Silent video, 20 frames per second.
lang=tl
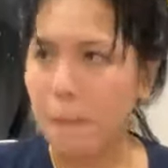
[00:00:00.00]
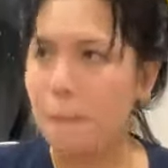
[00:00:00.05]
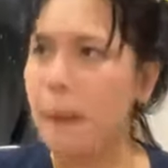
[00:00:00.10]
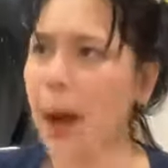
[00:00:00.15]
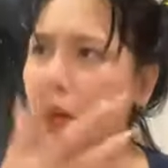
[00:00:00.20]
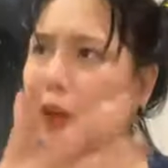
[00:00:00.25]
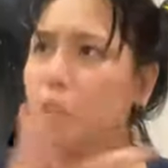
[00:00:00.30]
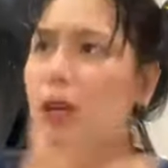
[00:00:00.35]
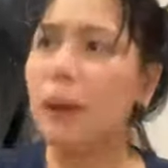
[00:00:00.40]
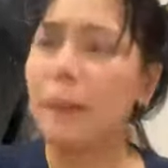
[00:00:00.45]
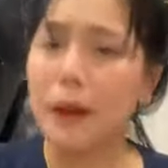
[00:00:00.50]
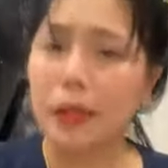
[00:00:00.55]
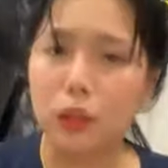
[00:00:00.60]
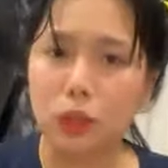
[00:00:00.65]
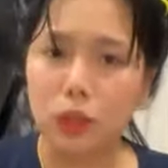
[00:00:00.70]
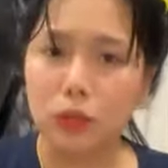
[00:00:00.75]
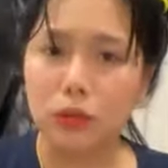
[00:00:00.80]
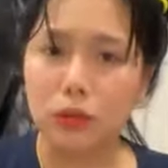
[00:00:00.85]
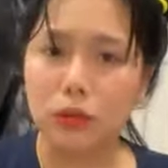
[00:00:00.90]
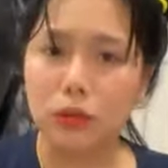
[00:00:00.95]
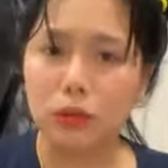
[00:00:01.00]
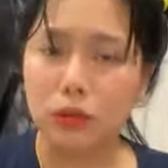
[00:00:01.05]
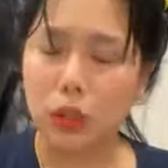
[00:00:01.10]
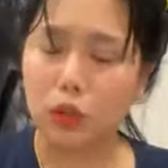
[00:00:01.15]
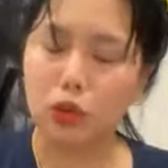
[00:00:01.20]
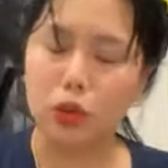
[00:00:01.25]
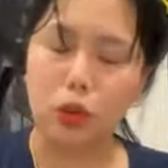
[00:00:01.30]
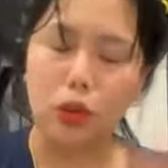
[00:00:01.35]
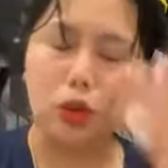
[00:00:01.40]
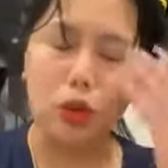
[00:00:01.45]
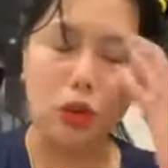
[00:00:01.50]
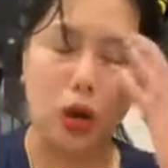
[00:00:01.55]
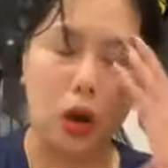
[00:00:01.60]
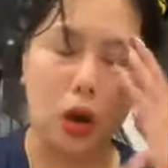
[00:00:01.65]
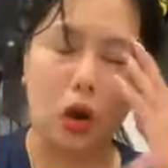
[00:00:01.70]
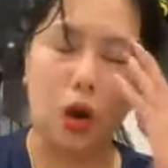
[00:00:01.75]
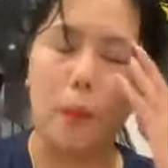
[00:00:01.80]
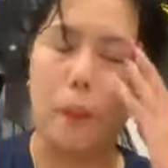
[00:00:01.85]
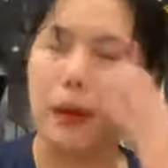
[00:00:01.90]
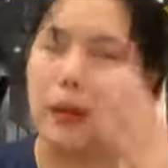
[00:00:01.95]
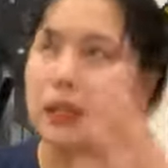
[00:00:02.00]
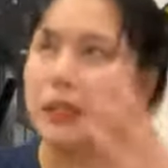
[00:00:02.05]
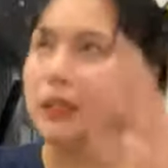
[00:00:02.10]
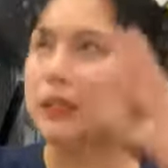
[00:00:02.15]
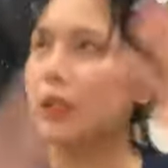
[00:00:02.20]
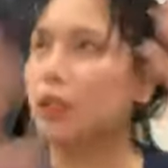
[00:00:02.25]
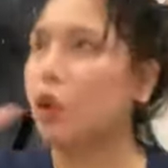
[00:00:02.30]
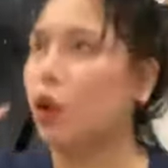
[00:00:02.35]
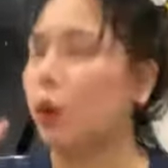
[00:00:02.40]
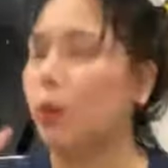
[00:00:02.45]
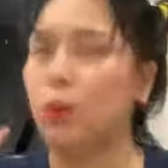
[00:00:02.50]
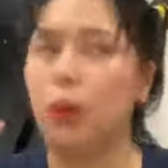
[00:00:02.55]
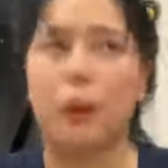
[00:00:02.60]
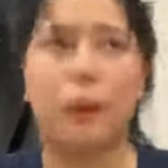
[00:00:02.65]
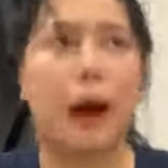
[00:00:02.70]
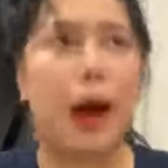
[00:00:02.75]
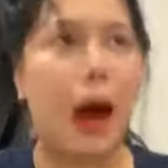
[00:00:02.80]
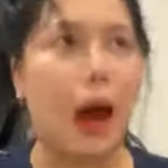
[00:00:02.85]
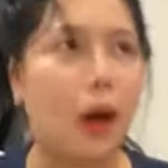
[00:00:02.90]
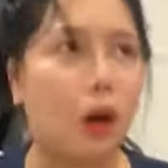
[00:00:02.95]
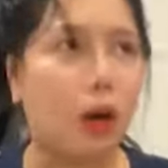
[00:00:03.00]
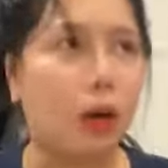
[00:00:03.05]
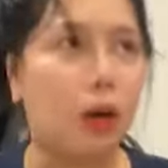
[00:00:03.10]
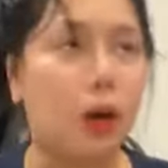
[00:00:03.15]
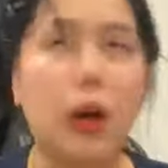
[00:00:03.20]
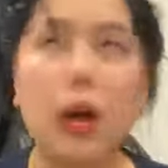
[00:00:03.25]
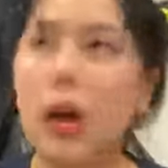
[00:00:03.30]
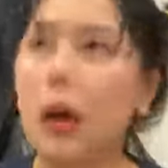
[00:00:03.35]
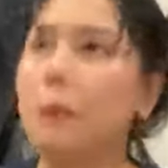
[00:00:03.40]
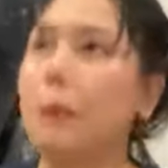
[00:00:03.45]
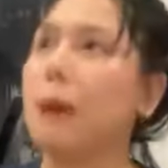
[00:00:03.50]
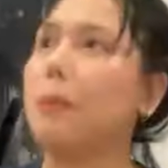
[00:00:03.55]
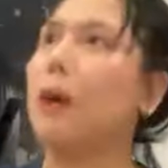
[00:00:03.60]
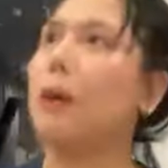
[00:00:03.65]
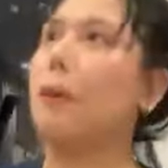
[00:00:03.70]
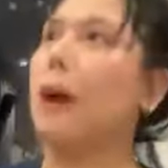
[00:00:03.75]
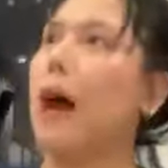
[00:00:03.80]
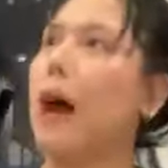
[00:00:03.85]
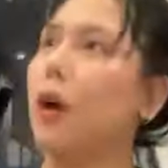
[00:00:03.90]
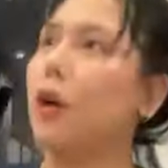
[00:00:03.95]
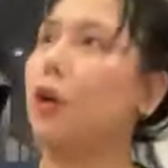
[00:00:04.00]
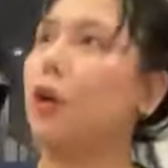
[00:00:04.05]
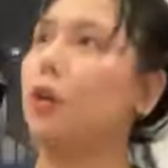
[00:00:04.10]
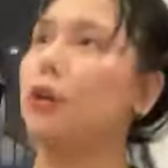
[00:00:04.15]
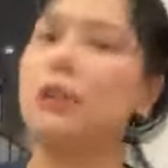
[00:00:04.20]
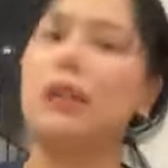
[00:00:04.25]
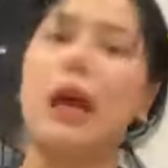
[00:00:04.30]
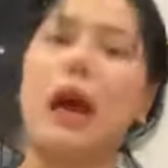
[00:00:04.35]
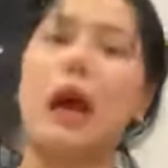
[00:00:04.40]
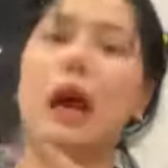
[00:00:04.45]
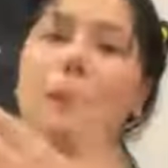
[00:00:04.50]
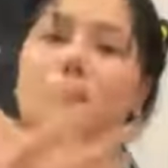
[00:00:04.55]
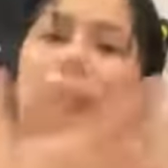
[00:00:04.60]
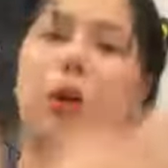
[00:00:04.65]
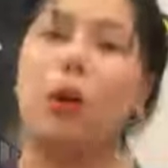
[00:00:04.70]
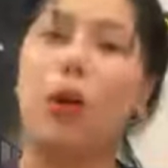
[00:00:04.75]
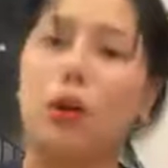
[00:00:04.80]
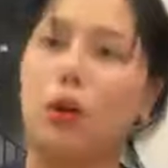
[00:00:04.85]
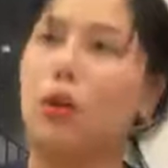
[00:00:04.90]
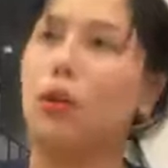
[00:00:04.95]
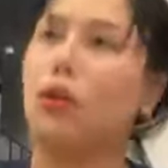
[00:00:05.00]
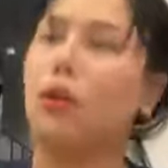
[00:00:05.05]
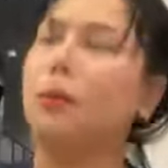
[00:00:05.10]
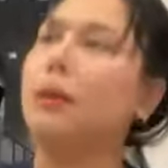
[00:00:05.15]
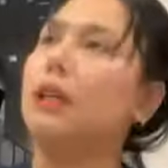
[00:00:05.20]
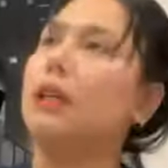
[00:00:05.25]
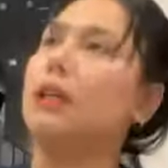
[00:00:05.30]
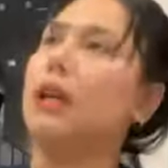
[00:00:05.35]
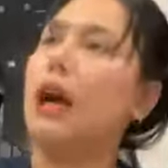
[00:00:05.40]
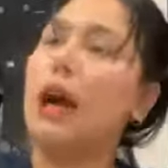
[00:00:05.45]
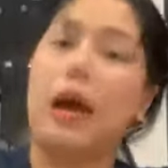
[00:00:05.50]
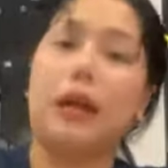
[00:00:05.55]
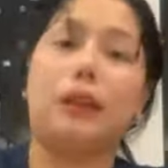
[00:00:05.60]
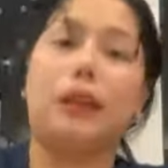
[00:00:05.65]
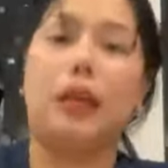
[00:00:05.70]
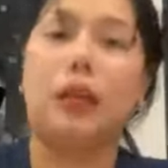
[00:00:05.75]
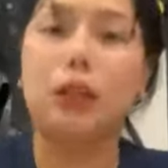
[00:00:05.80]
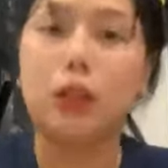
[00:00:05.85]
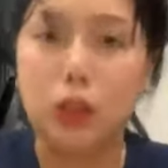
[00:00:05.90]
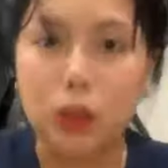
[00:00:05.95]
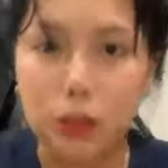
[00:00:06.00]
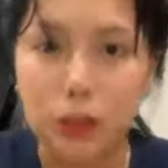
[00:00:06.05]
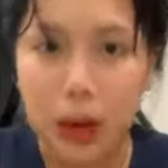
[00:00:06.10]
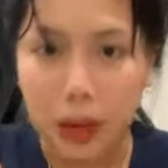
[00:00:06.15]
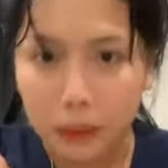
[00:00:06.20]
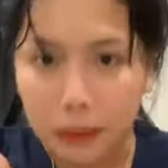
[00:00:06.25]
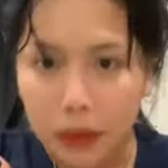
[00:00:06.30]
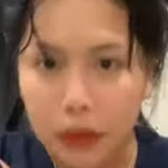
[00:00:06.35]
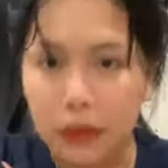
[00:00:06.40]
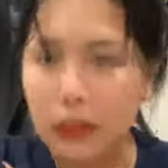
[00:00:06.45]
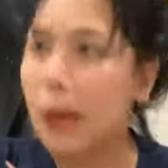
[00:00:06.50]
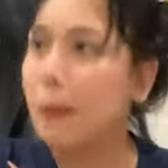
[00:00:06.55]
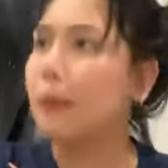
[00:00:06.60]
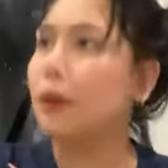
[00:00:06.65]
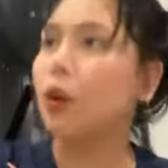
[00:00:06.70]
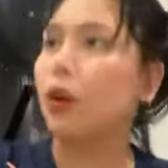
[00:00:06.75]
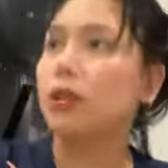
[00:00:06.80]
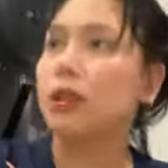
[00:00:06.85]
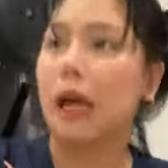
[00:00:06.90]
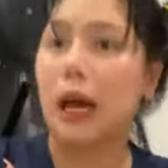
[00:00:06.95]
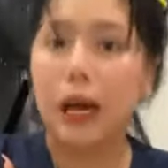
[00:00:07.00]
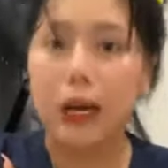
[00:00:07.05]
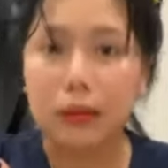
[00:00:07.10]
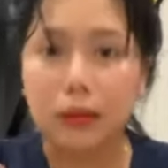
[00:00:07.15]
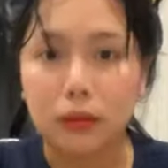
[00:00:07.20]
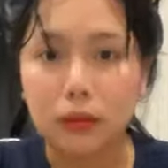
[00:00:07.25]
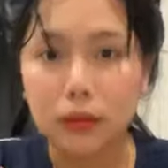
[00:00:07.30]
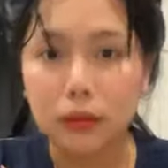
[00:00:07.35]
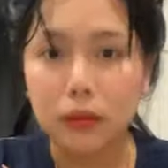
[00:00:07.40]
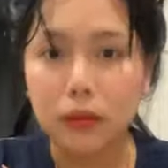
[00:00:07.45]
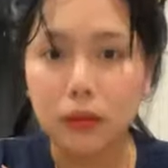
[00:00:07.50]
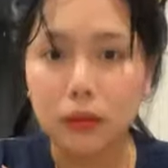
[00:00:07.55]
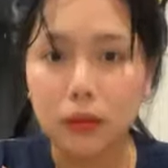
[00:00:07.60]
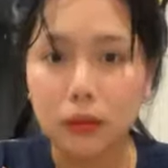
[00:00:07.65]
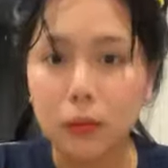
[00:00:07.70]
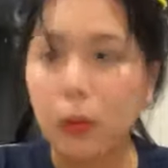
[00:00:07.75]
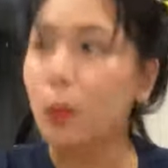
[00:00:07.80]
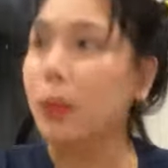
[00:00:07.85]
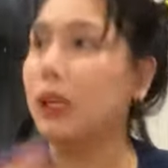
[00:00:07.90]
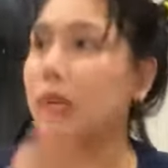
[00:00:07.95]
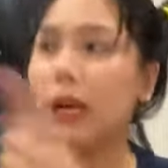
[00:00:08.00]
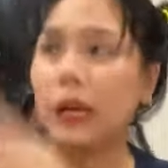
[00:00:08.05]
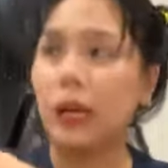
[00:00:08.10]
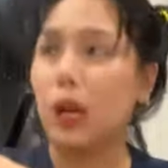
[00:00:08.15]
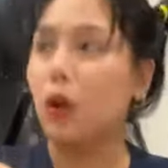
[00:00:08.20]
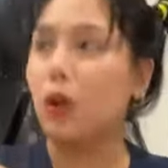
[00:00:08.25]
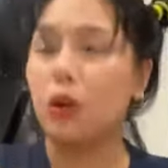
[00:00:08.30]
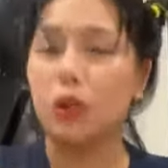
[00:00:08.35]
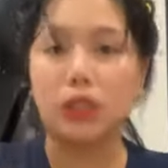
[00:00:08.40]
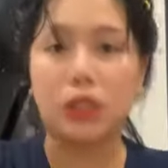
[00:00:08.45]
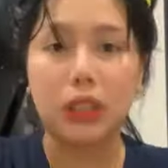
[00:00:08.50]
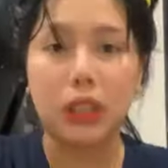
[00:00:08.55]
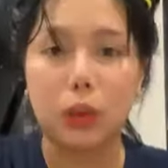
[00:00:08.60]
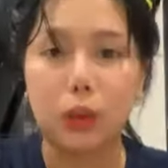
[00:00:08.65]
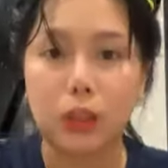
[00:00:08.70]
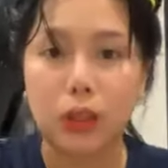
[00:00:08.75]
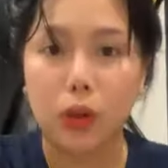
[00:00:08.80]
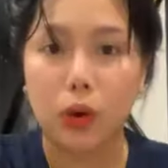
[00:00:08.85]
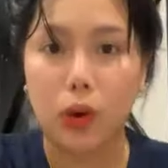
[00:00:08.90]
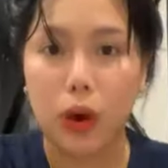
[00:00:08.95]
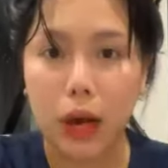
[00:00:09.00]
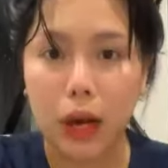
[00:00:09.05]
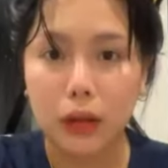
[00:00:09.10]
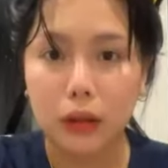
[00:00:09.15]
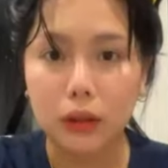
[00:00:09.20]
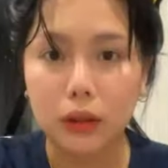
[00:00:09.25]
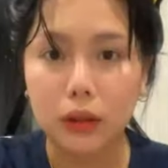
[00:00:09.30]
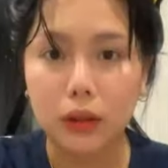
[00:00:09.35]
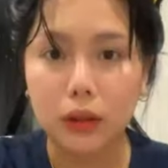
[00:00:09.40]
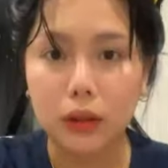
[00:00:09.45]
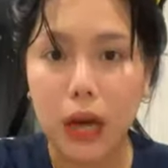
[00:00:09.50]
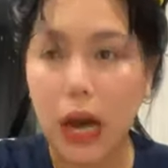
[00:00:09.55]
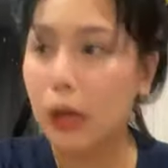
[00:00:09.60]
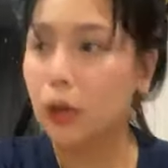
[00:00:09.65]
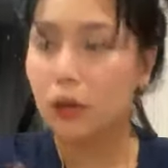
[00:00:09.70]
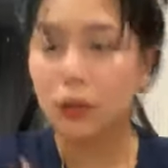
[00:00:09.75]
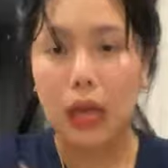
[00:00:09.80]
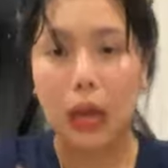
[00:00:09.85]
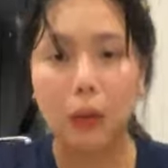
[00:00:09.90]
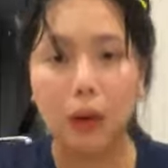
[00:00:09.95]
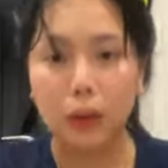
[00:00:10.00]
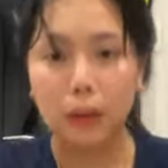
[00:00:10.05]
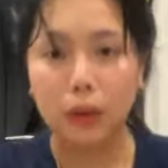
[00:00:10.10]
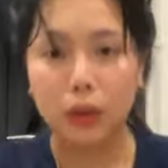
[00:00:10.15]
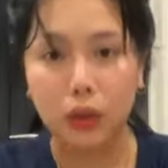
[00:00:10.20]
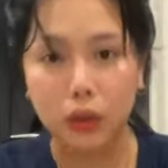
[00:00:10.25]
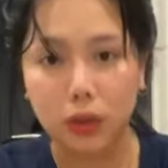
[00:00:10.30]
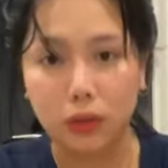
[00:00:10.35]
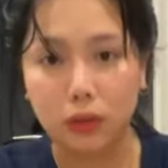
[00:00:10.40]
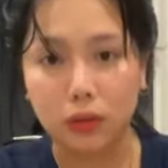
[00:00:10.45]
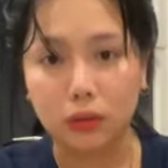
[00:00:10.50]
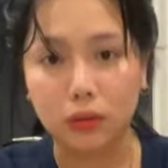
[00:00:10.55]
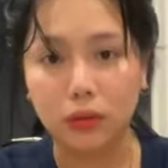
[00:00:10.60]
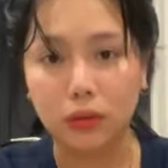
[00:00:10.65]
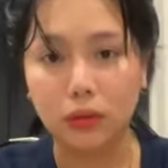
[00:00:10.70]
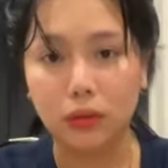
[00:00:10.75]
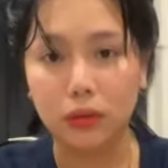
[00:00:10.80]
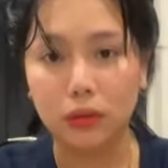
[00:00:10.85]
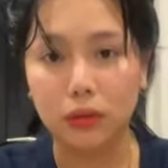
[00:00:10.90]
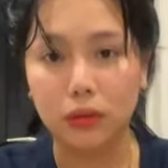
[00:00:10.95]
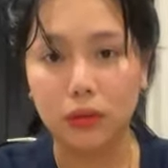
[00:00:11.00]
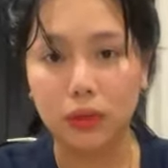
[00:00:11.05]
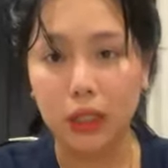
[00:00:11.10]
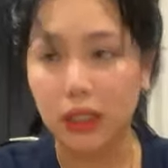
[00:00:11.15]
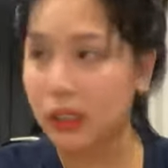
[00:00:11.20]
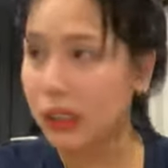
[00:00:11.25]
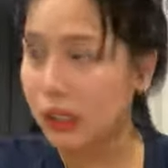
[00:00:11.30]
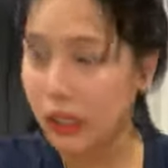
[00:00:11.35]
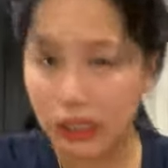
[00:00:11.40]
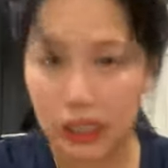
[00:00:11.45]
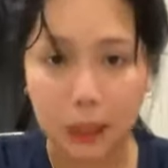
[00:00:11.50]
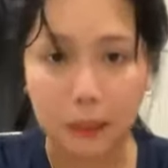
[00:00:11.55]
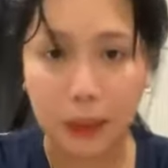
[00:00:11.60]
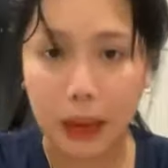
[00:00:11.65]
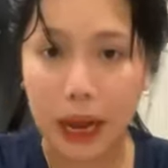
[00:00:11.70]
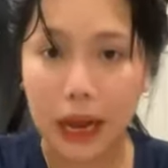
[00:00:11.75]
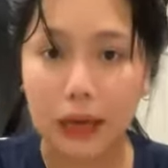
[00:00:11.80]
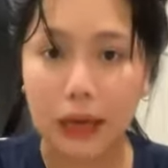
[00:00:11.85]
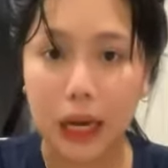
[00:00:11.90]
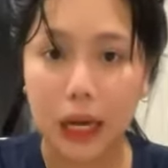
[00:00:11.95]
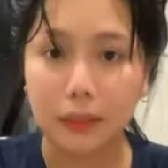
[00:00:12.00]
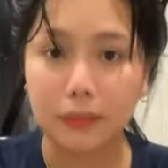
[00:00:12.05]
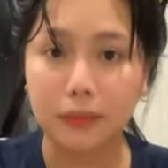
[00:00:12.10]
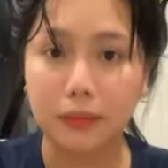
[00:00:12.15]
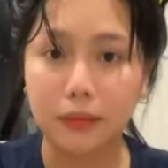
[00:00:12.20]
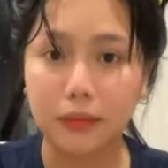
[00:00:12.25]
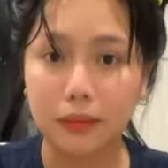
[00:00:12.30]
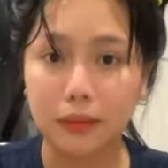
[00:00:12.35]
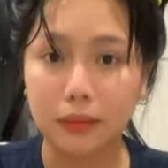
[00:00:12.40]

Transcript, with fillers: Paano naman yung natutulog ako, pagising ko, bumaba ako, pagbaba ko, niyakap mo ako, umiiyak ka, thank you mami. Sabi ko saan? Bumili ka ng kotse, nag-withdraw ka. Ano tawag mo doon? Hindi ka nagpaalam?